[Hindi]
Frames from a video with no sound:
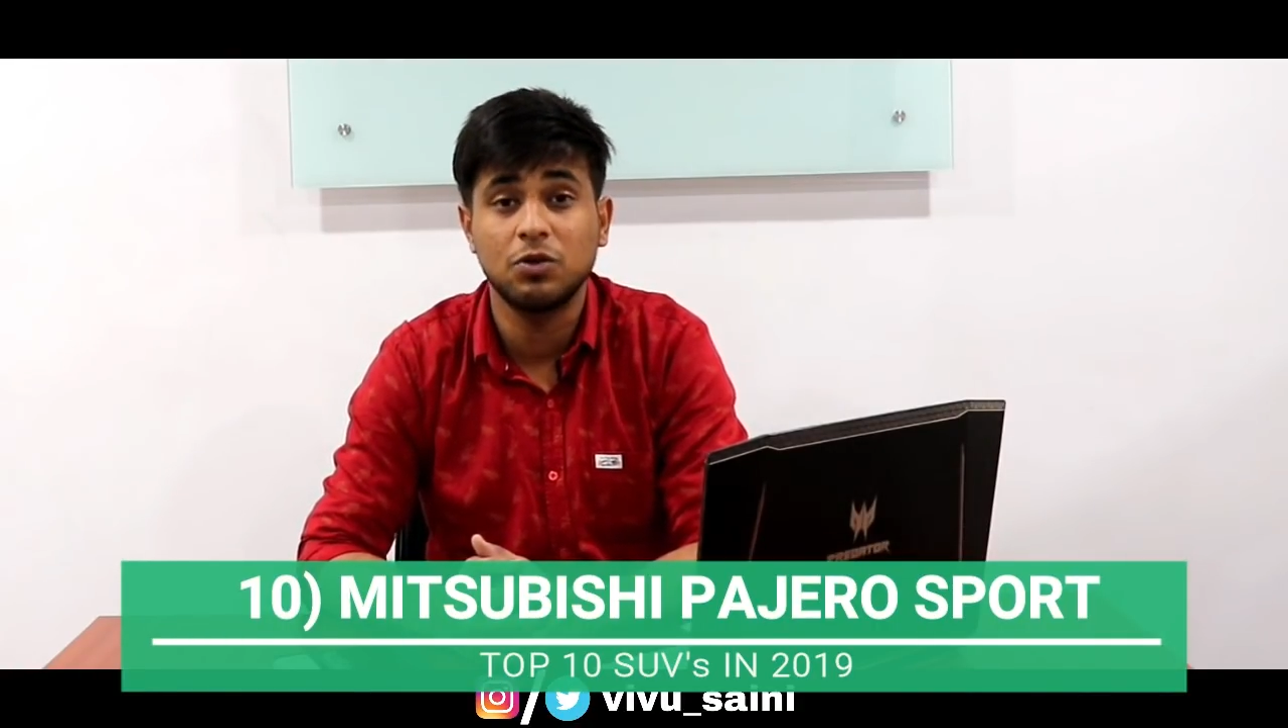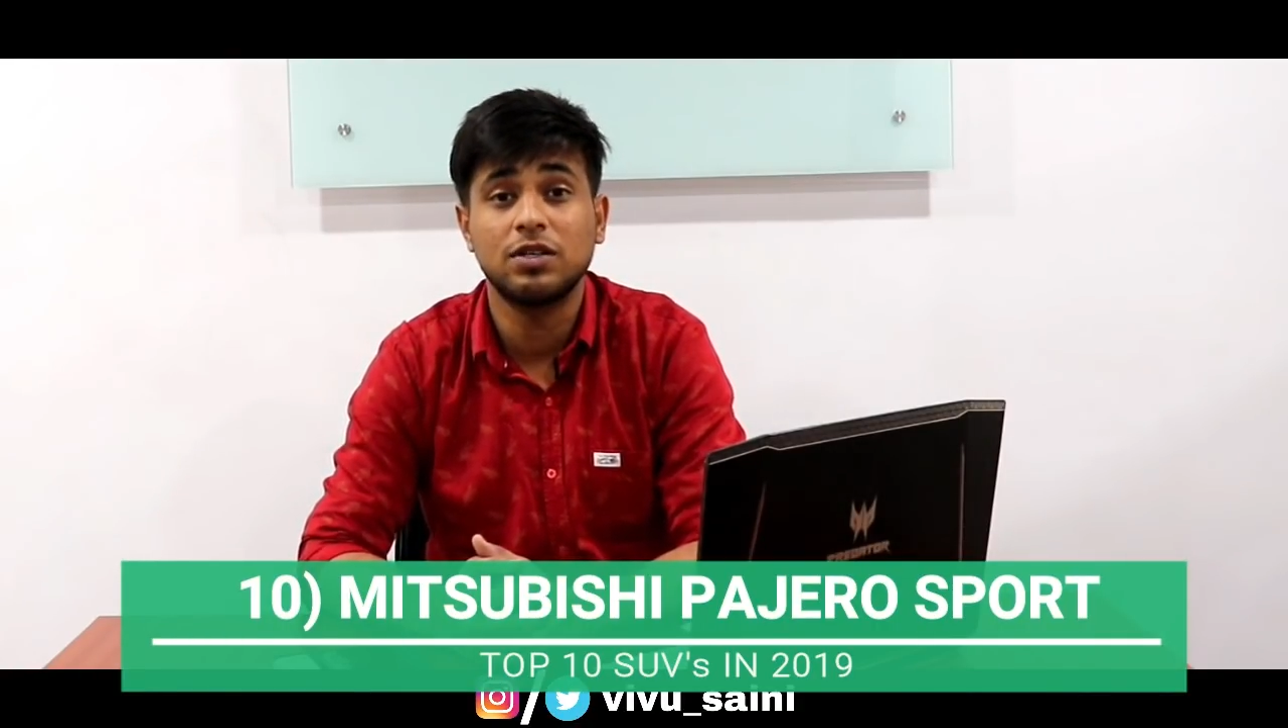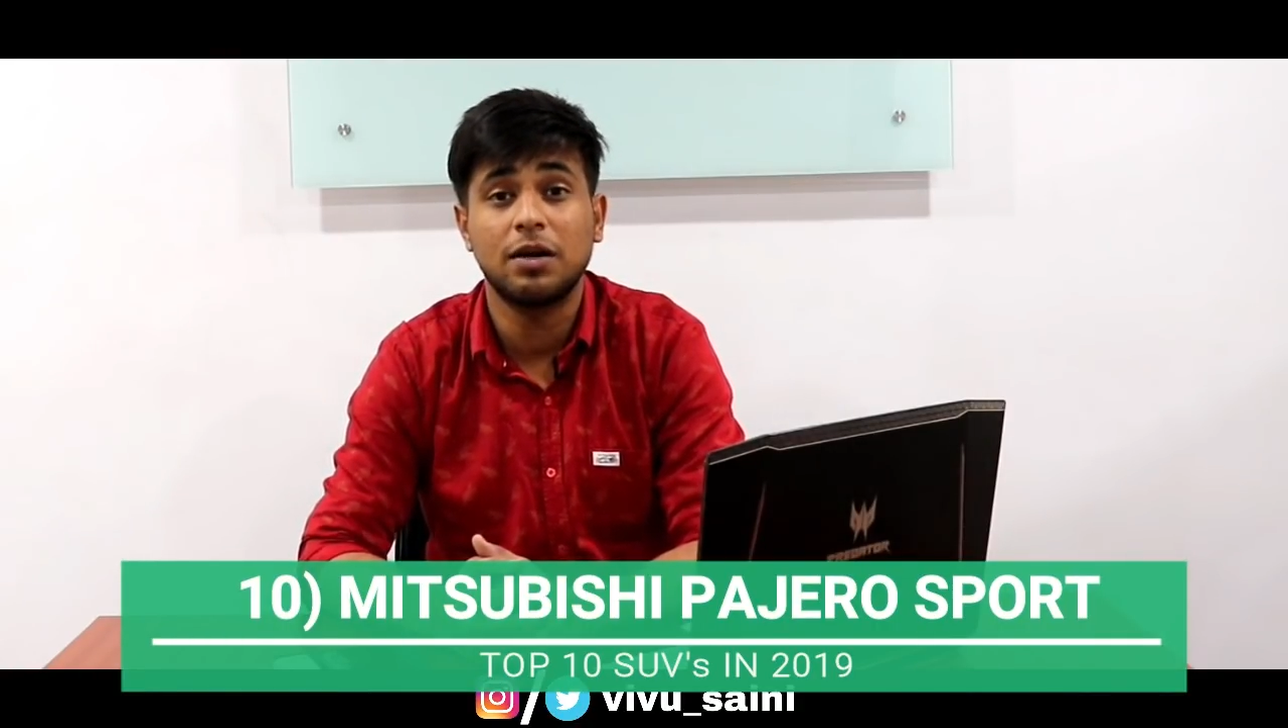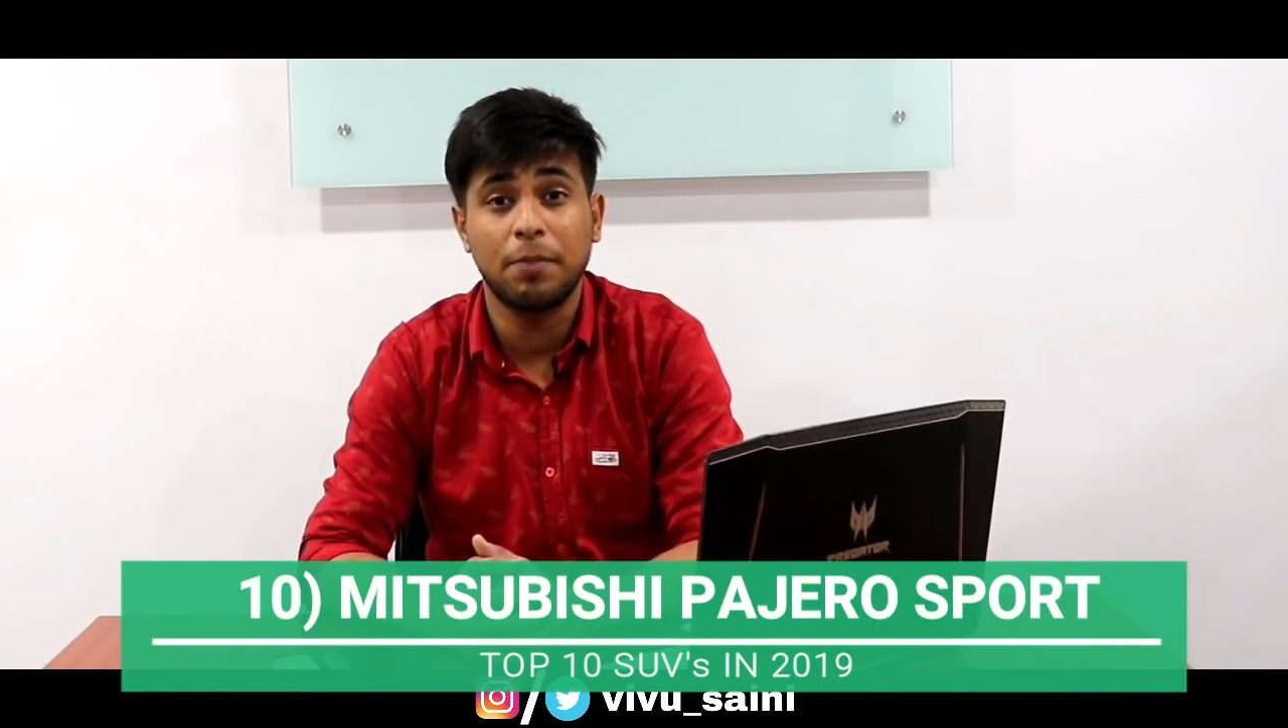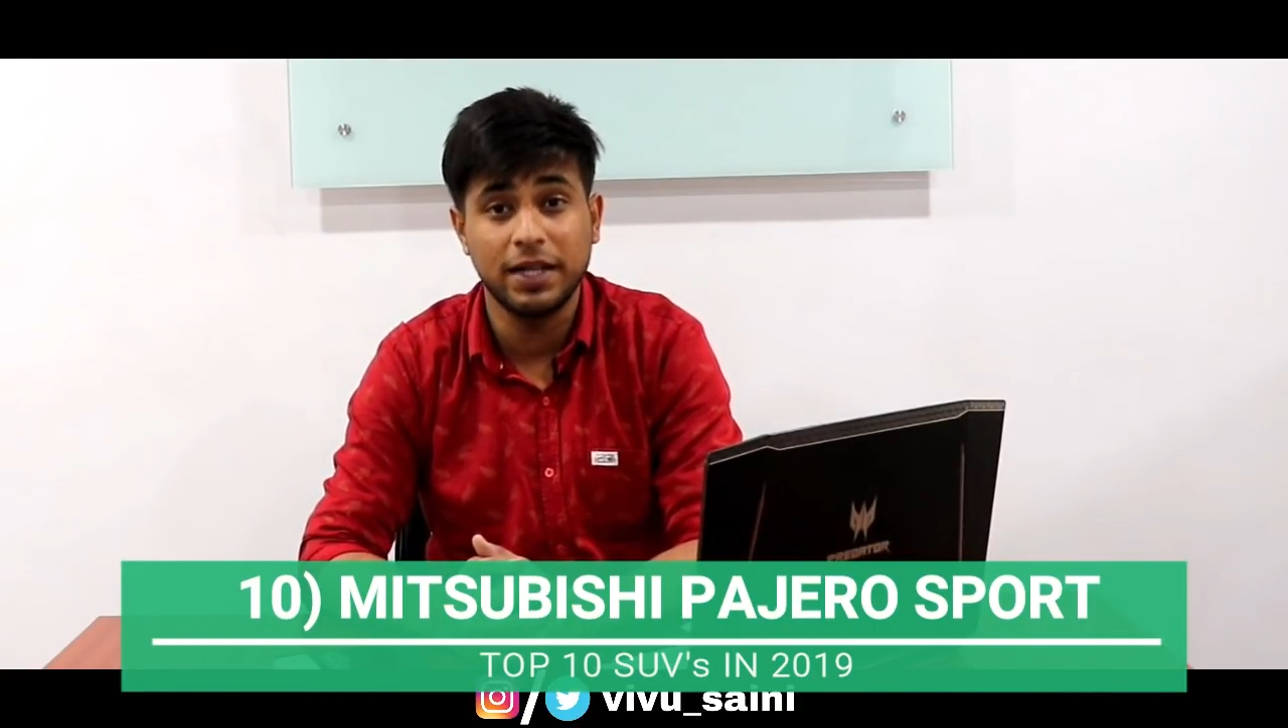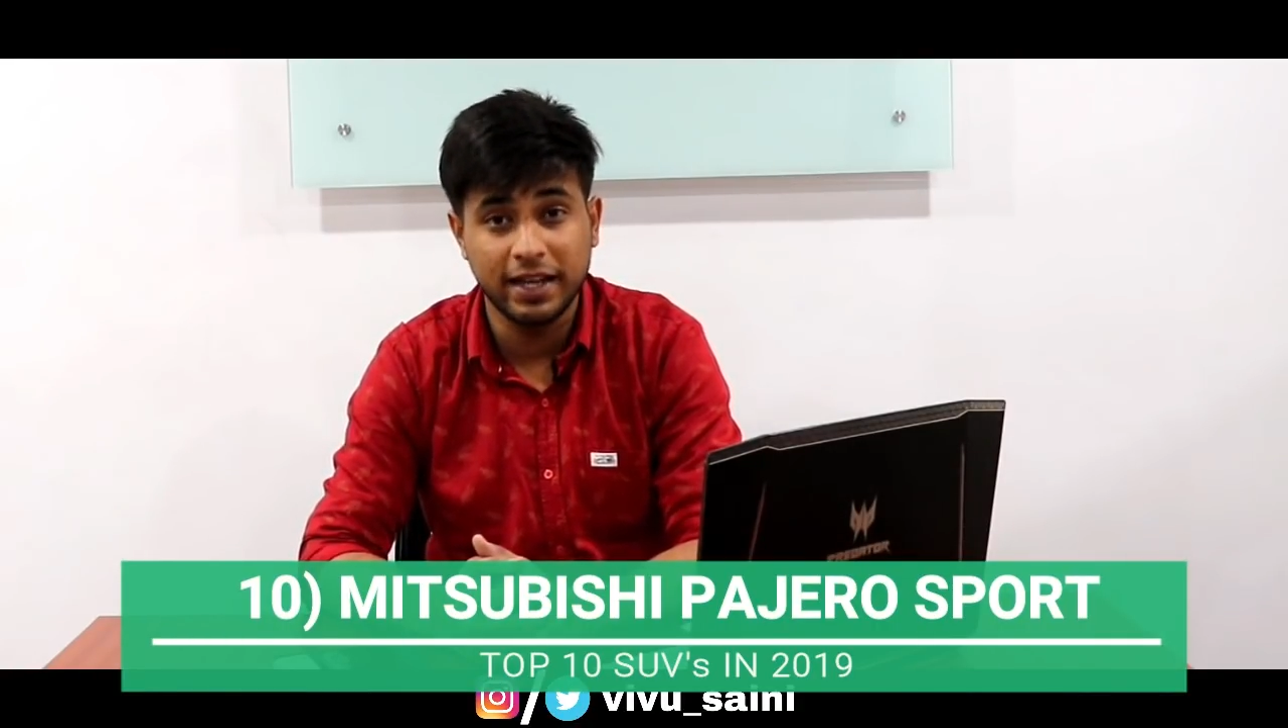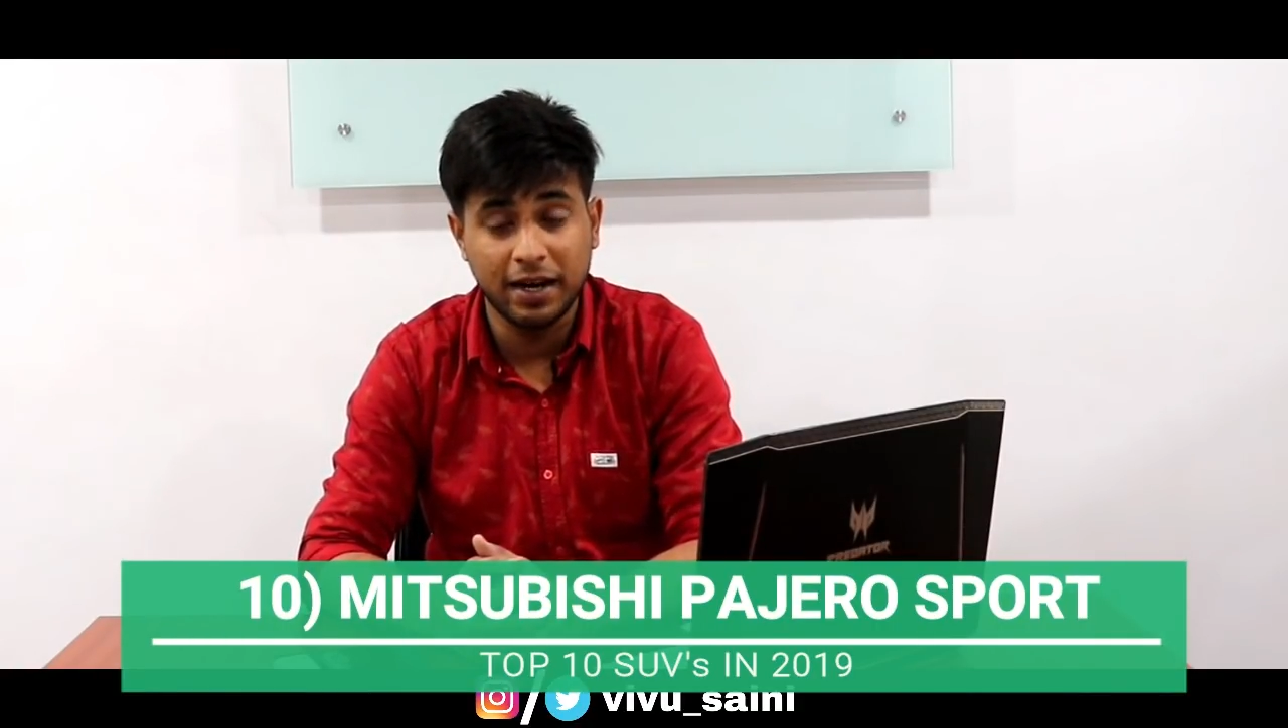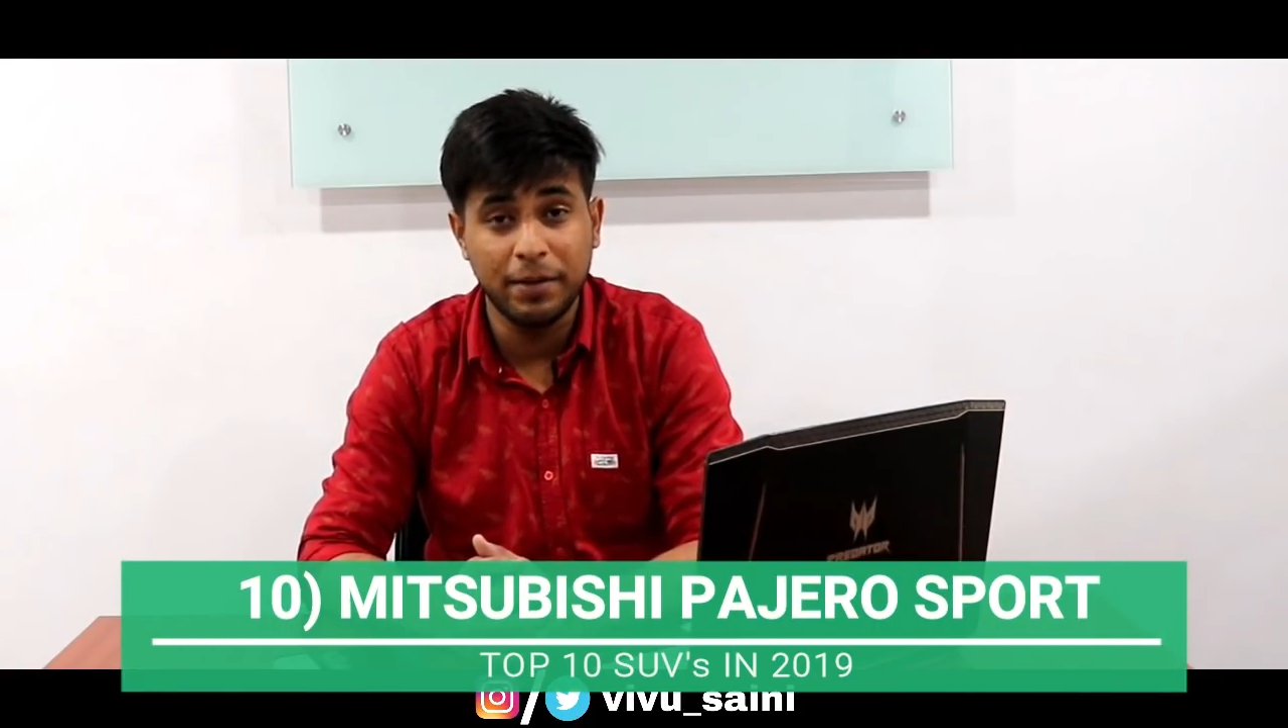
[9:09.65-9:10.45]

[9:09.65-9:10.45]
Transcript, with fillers: 2015